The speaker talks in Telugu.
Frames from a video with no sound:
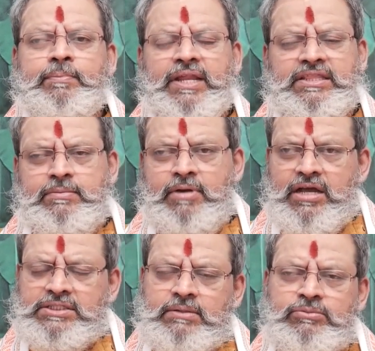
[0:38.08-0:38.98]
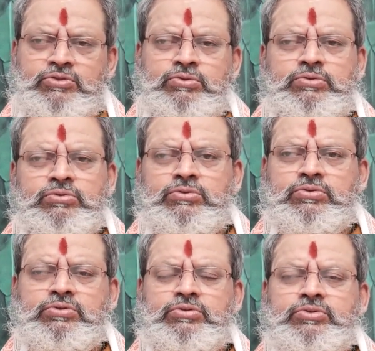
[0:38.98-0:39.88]
ప్రతి మాసము
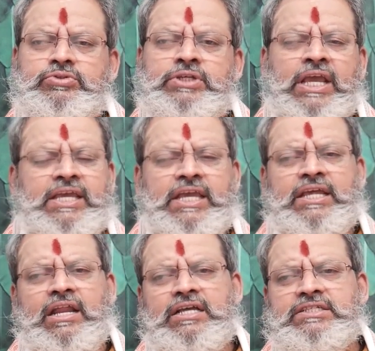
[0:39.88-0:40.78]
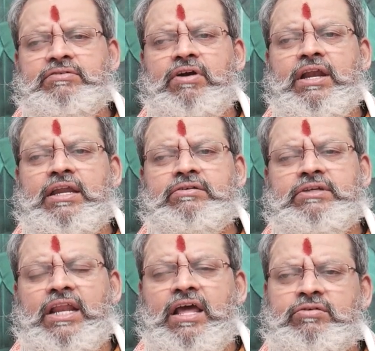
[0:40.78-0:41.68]
ఏ ఏ రాశి వాళ్లకు
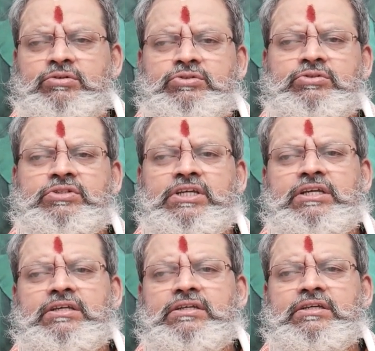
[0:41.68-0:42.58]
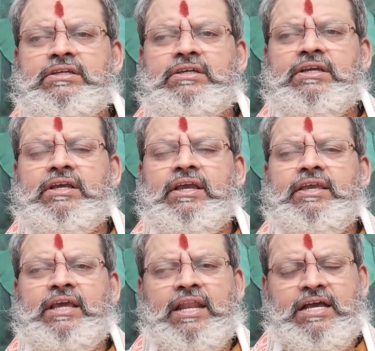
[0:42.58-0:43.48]
ఎలా ఉంటుంది
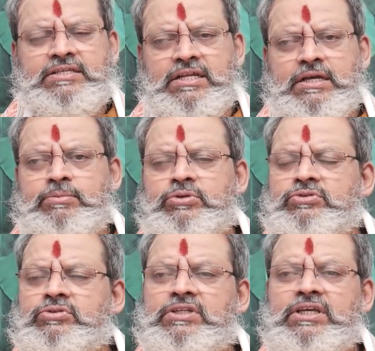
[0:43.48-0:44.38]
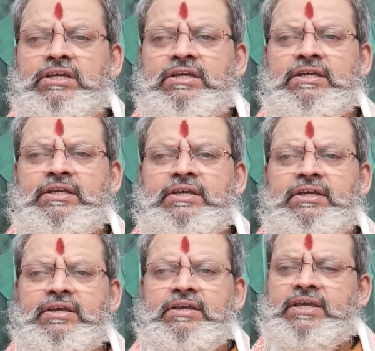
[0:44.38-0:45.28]
ఎలా జరగబోతుంది
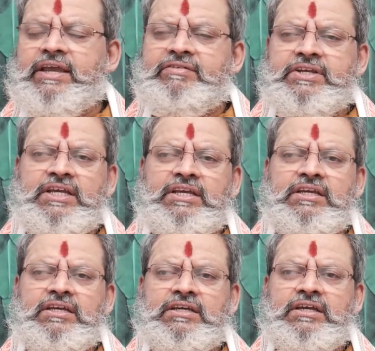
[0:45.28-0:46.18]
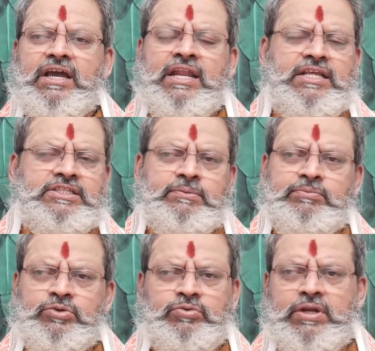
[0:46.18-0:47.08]
ఏమిటి అనేది
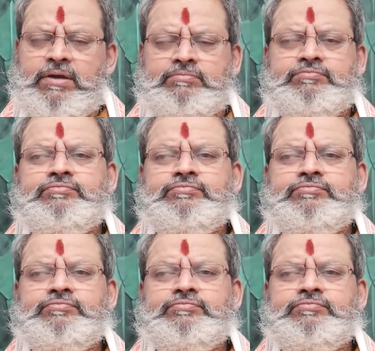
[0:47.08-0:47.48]
చెప్తూ ఉన్నాం